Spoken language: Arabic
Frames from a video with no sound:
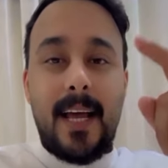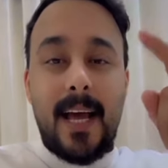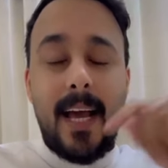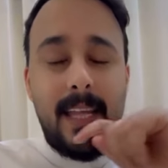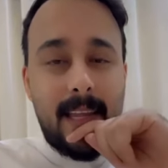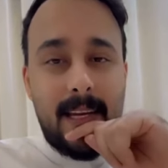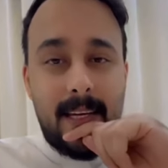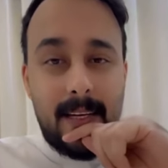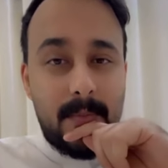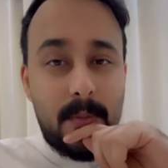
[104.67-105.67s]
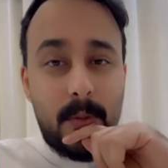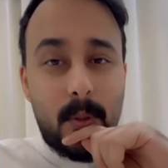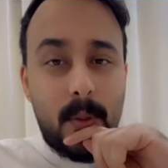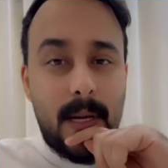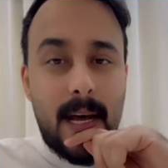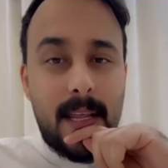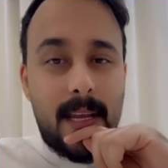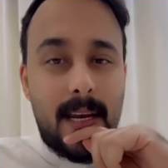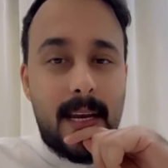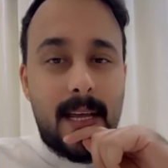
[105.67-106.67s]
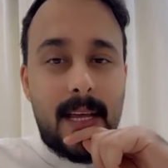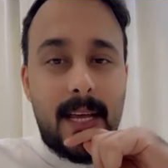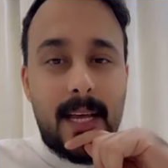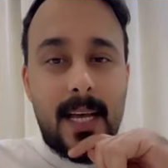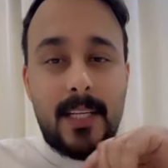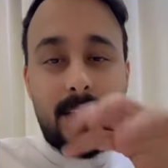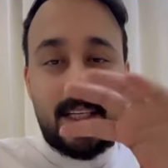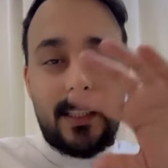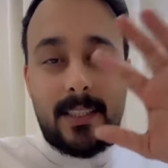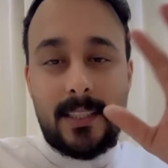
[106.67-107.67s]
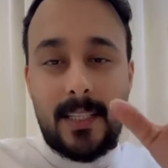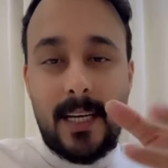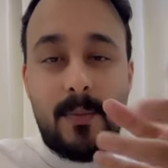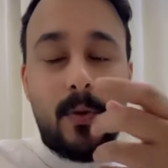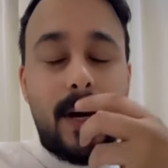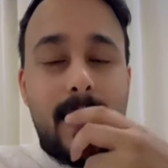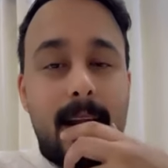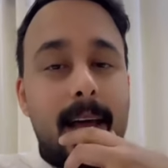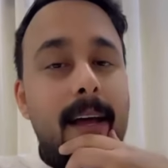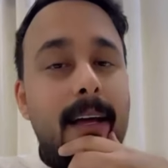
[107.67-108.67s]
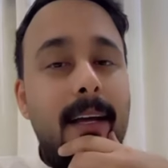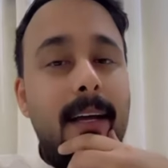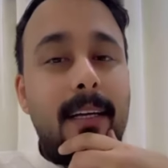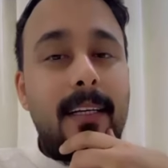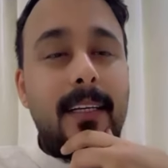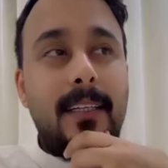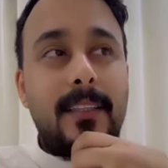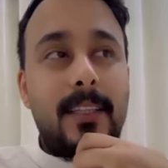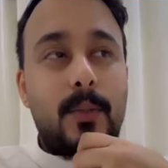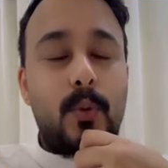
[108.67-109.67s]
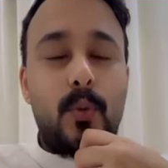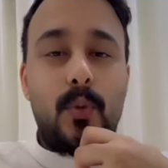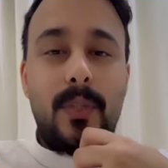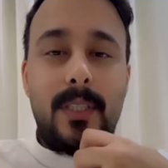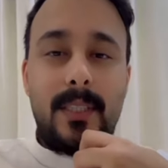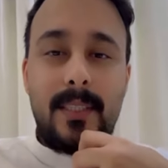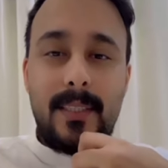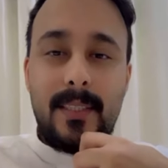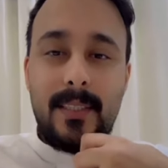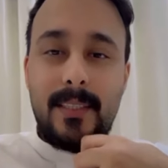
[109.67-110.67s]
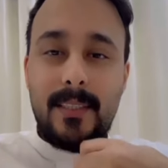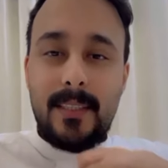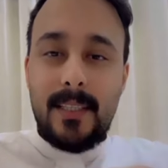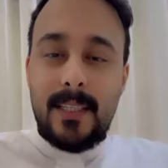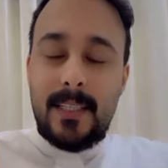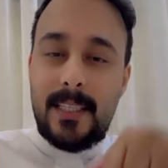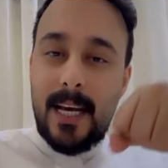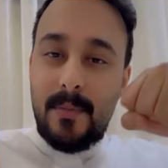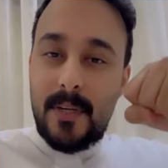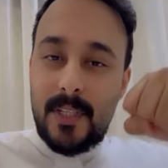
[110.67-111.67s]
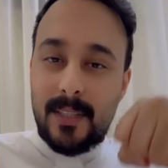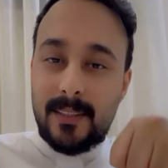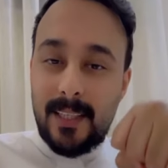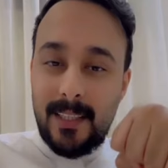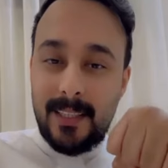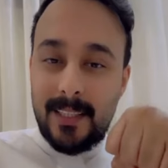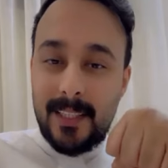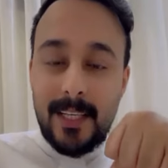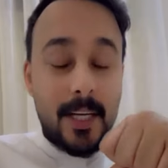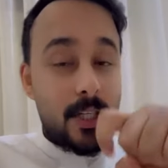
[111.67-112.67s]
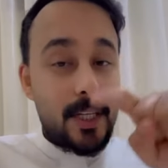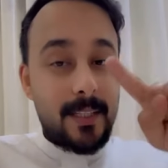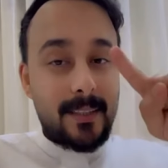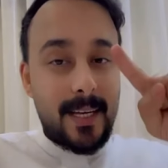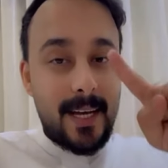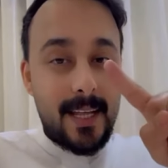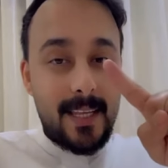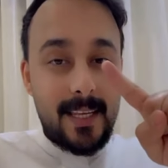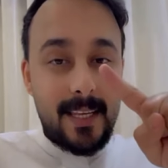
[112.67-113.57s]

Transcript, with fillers: أيضا من دخول هذا آه، الشخص المقنع يكون يحمل شنطة الشنطة هذه